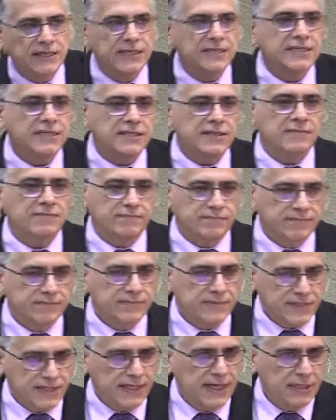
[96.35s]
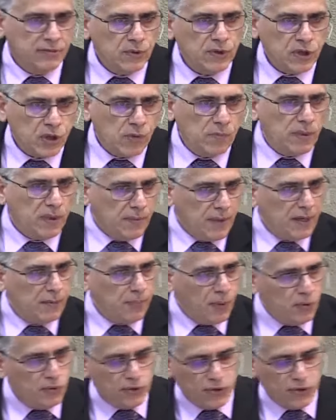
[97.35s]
Y ese será nuestro primer